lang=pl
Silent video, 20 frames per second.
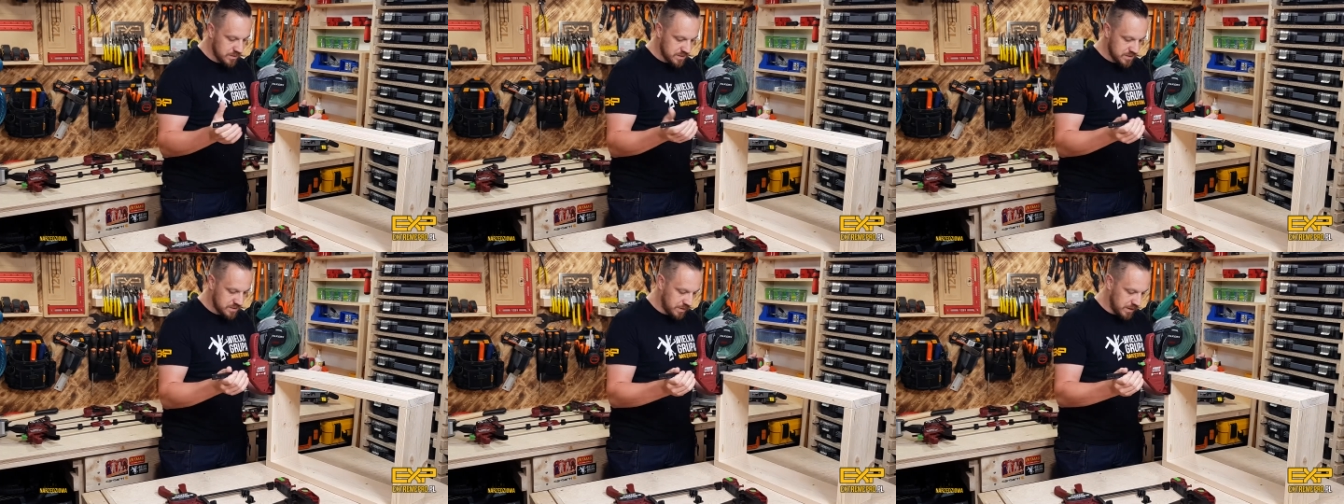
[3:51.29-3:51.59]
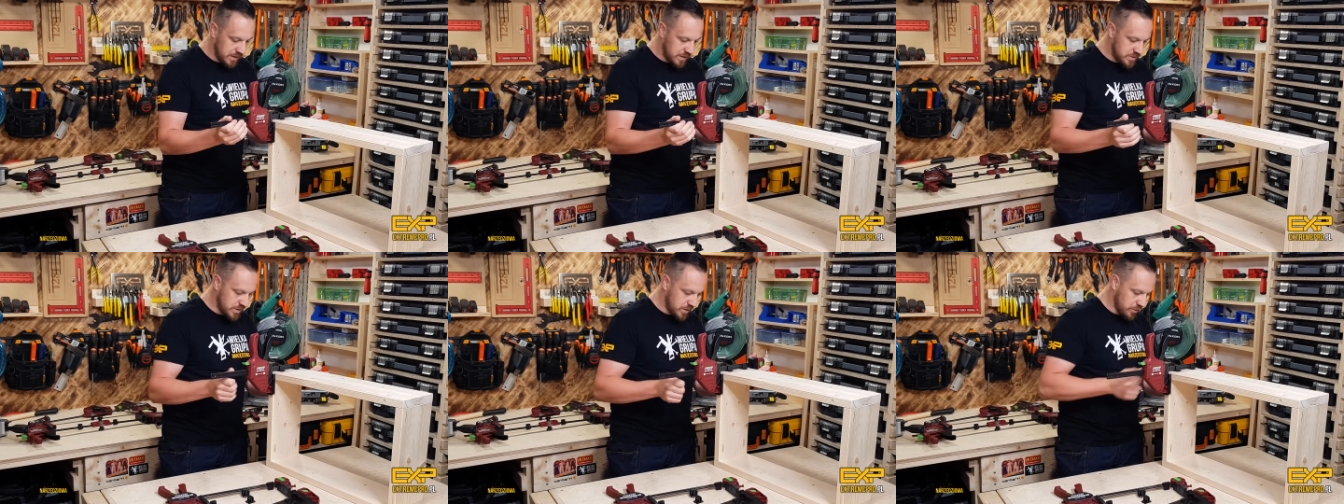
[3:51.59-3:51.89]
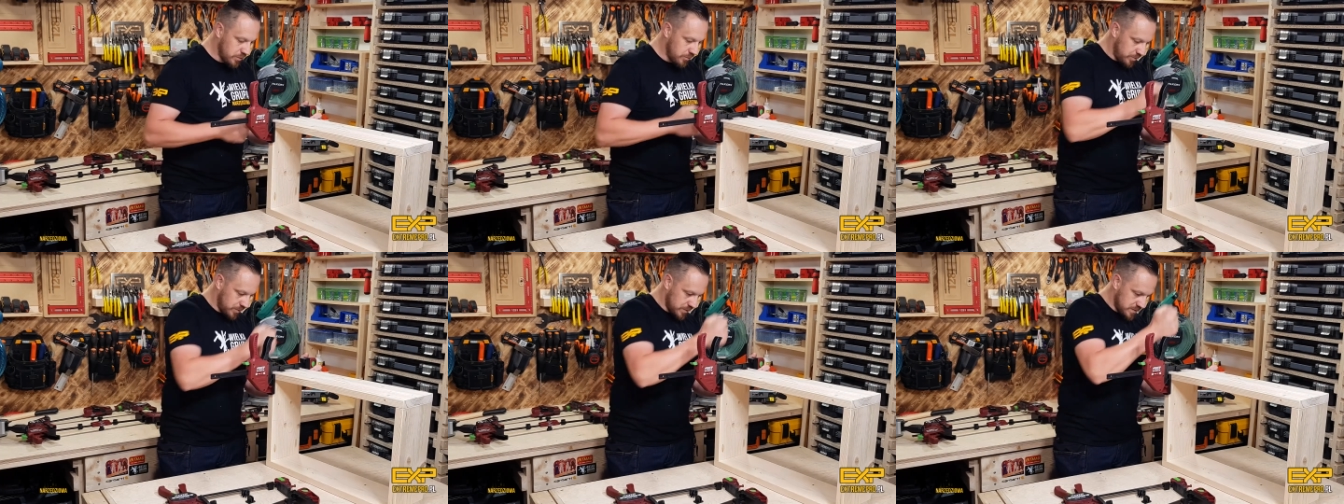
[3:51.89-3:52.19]
Zmienić
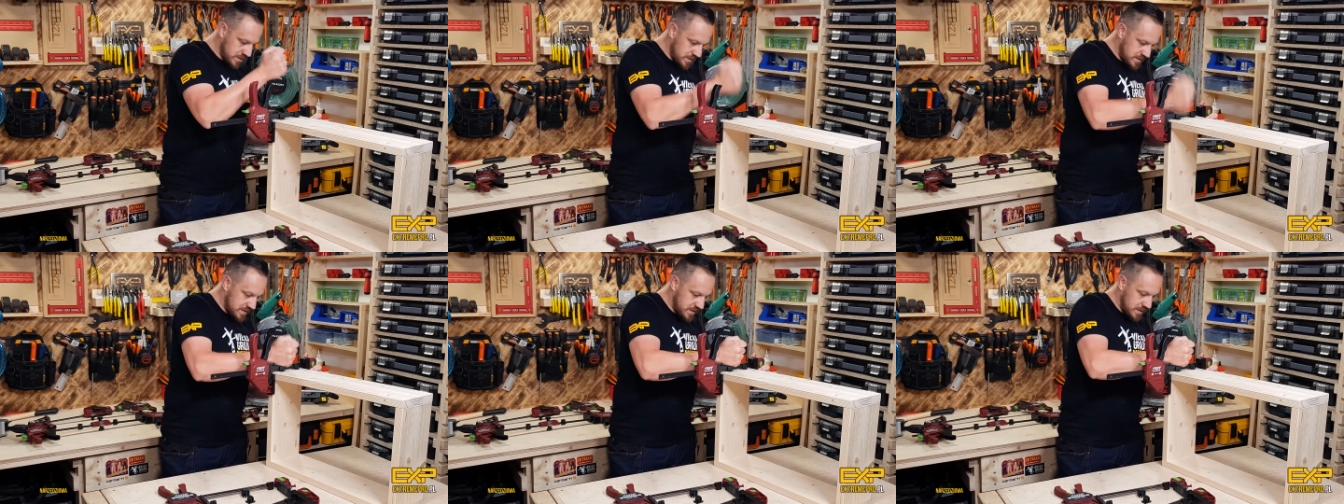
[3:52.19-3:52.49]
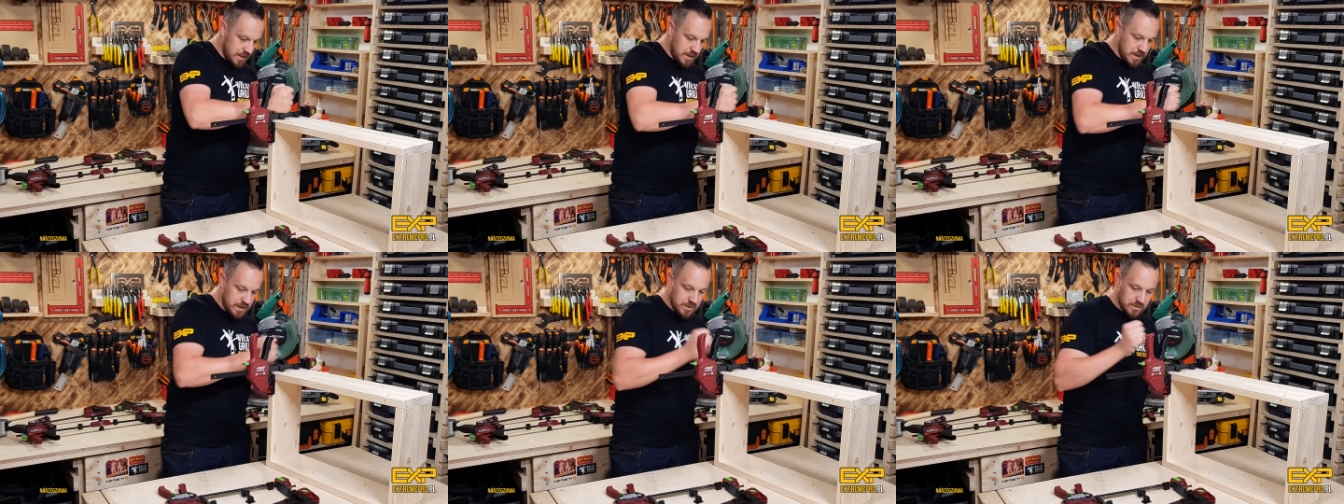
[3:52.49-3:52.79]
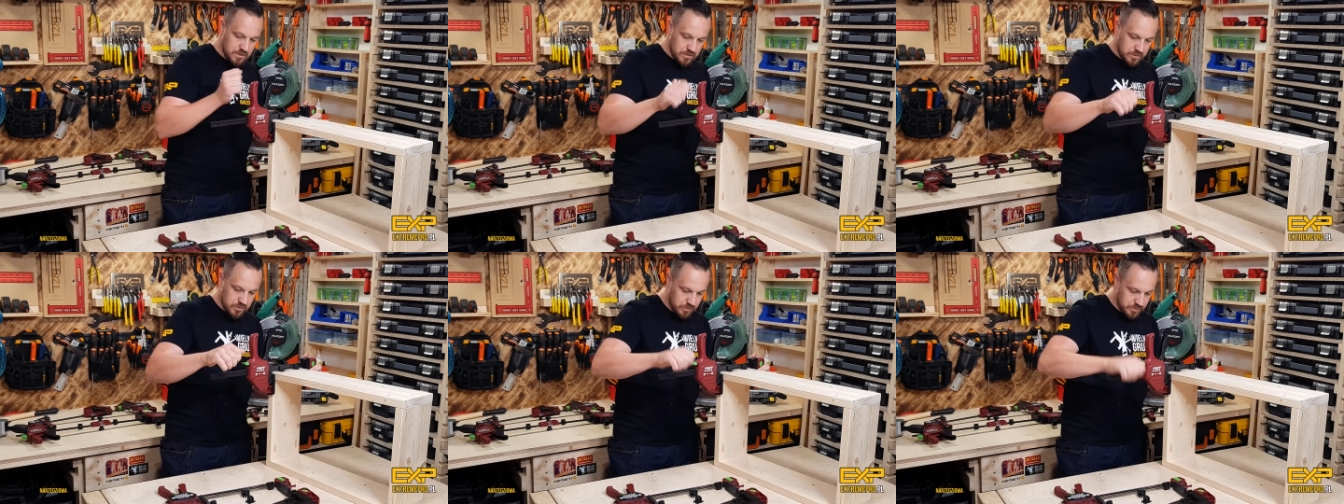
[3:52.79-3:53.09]
jego pozycję,
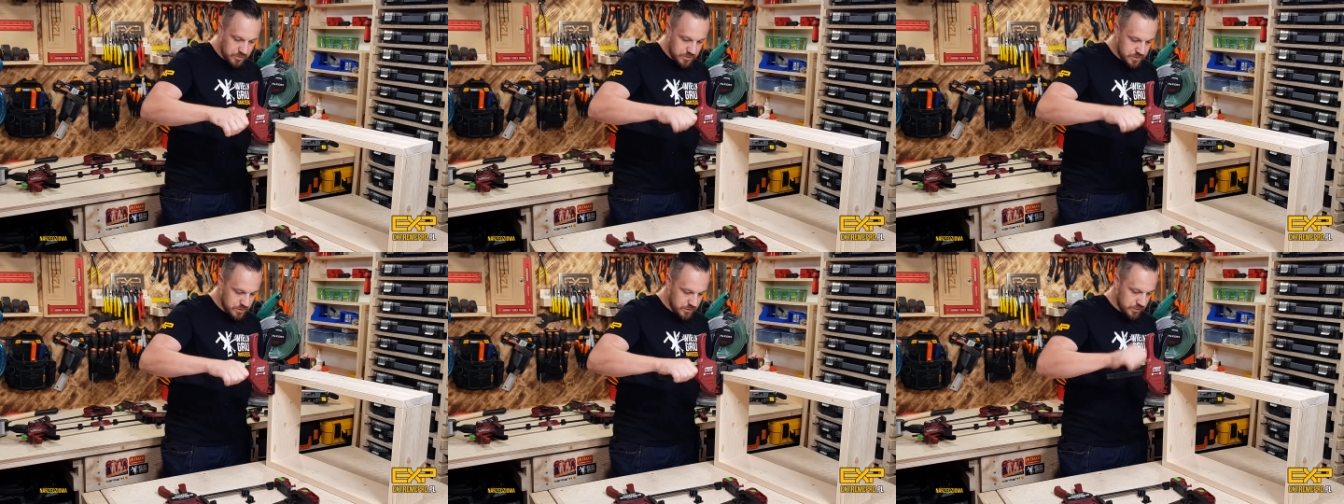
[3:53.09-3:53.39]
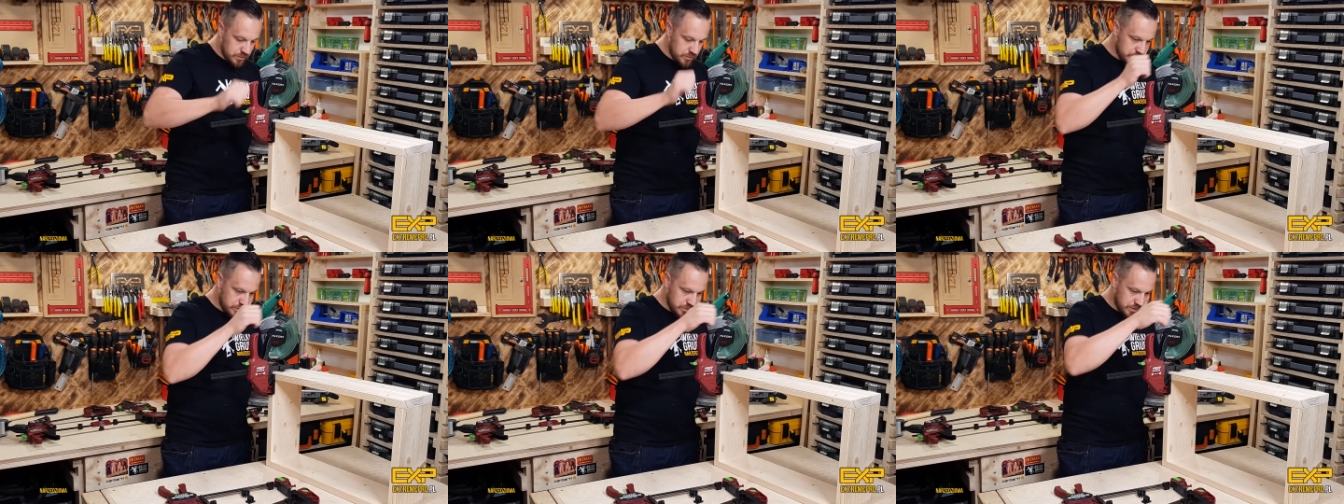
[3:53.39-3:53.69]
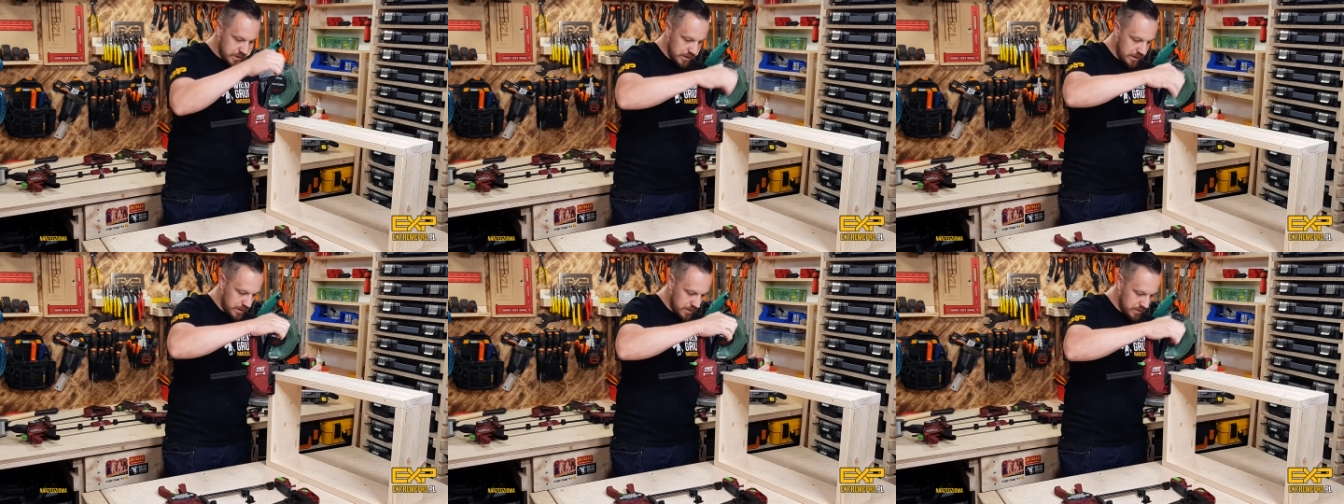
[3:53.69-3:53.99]
dobić go
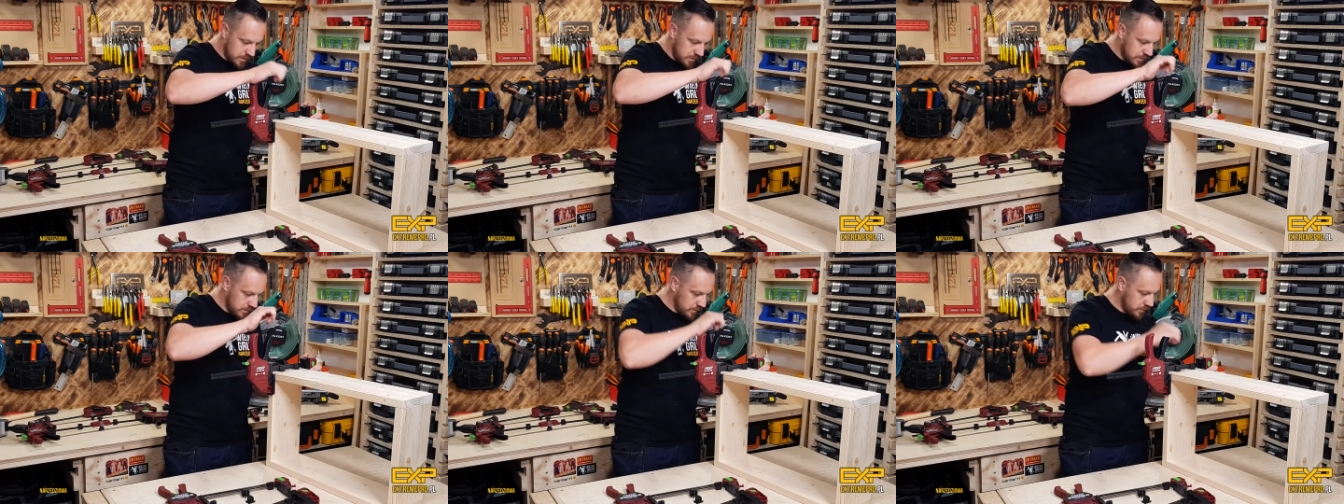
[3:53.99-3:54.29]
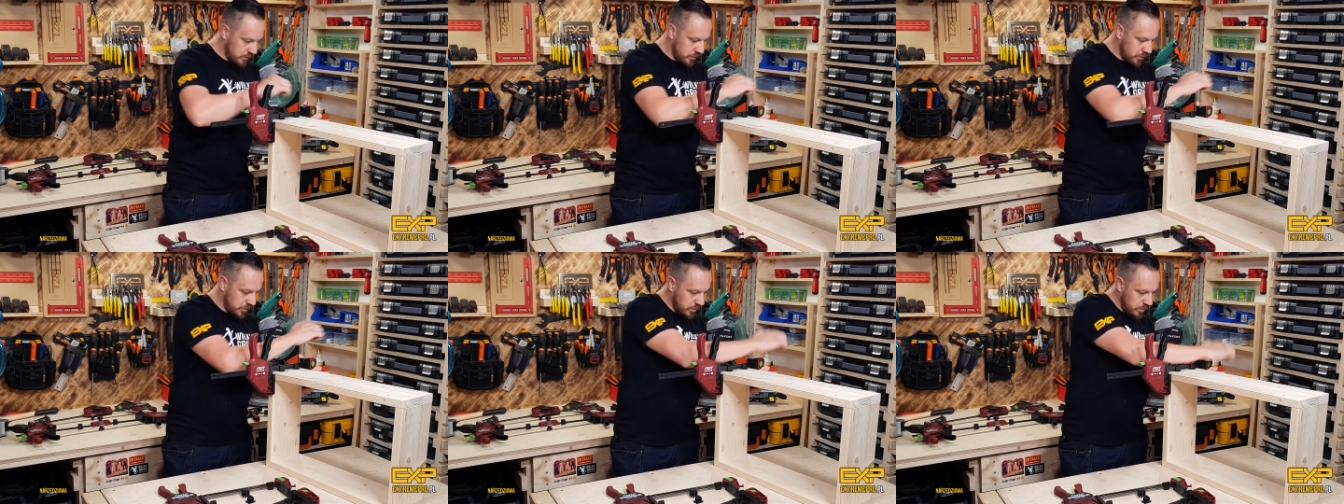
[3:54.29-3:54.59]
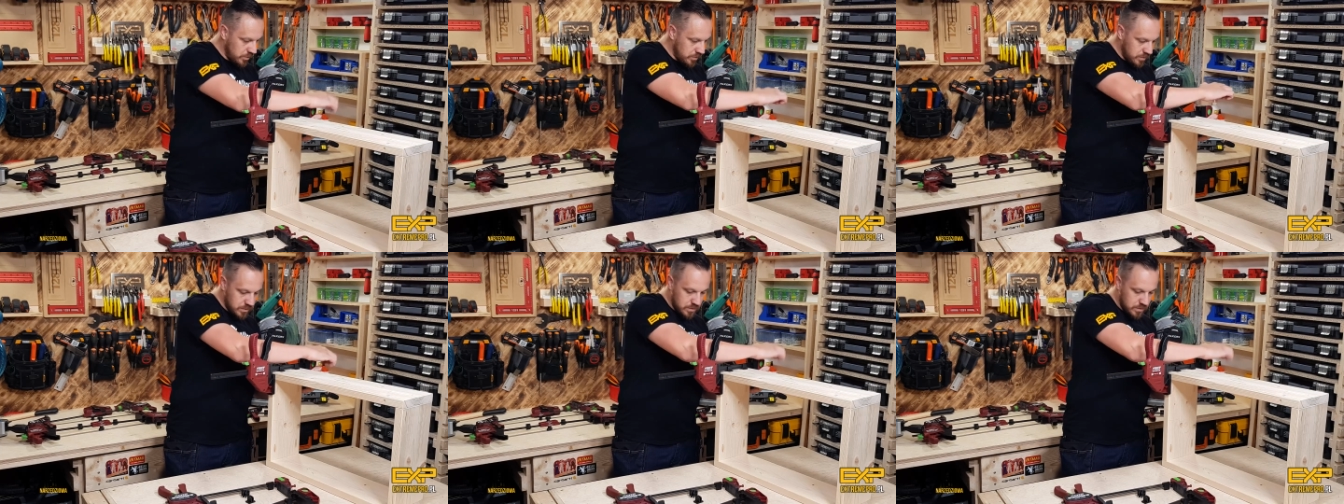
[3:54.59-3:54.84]
troszkę w dół